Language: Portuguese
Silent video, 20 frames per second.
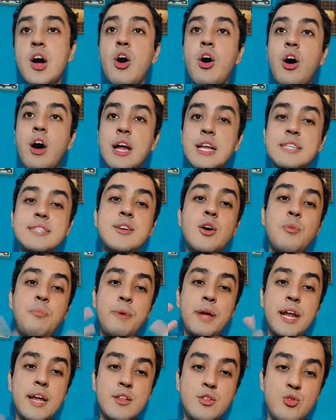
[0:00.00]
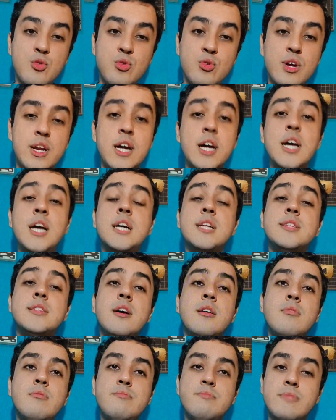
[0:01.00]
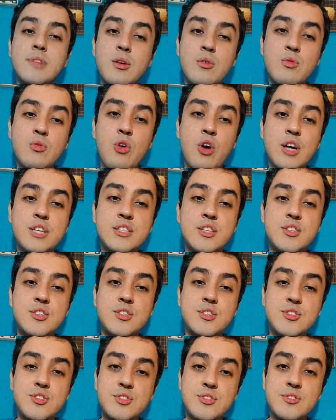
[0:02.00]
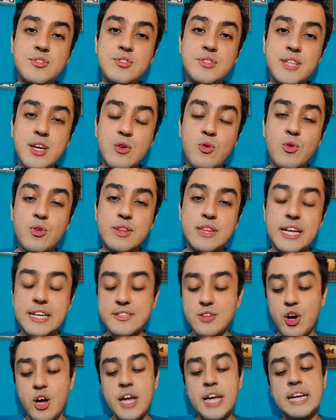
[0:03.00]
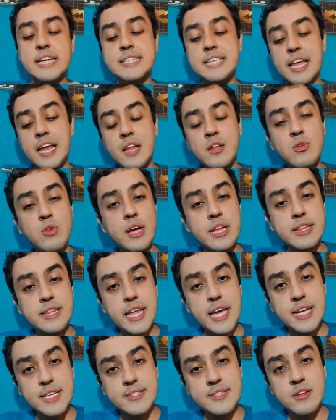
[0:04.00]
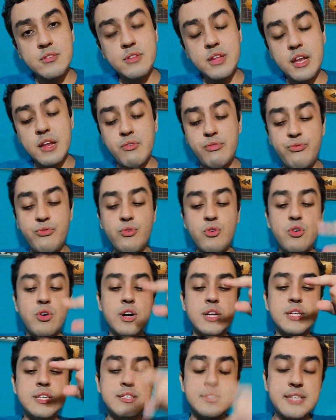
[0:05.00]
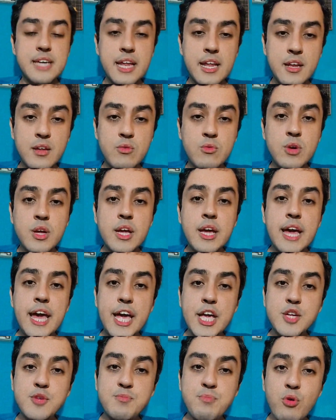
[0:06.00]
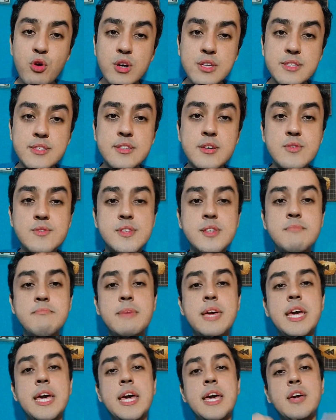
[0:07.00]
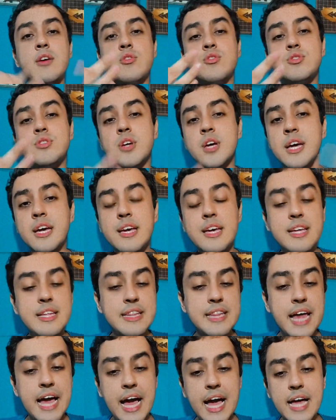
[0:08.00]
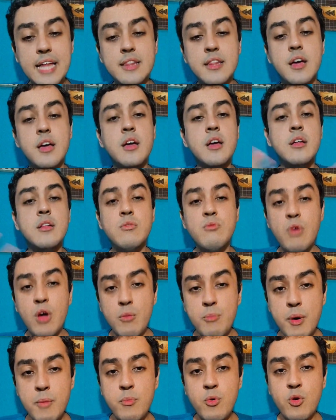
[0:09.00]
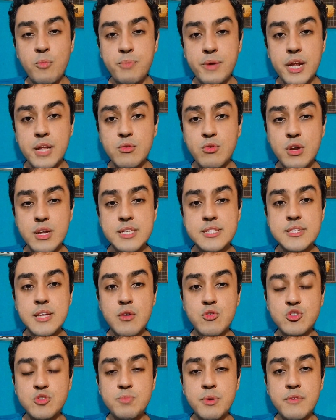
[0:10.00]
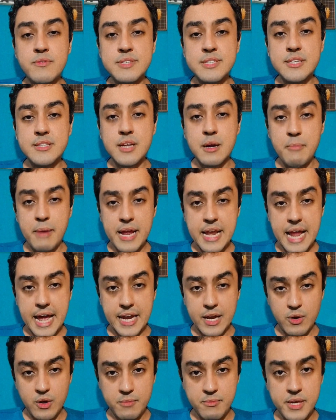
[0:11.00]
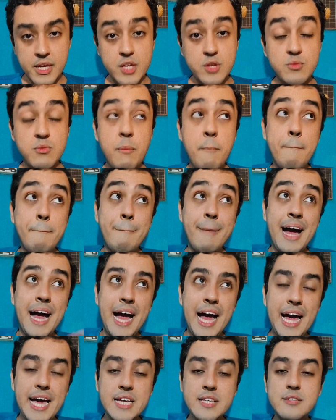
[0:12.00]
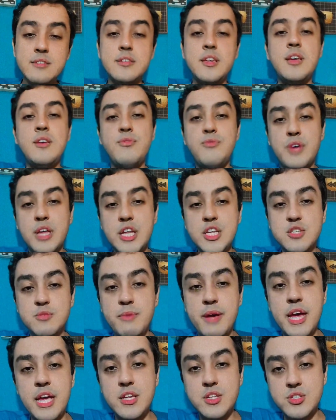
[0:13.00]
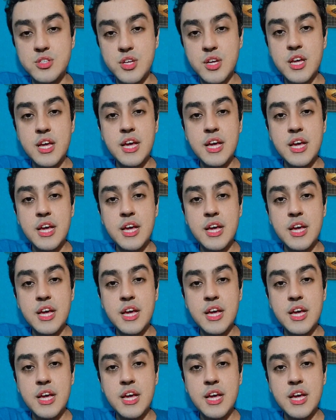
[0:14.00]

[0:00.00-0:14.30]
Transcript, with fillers: olha, se a operadora não não gosta de, de, de ter contato, assim, se ela não atende seu telefone, se ela não responde seus e-mails e nada, não é uma boa operadora de saúde para você trabalhar, não é mesmo? Mas, infelizmente,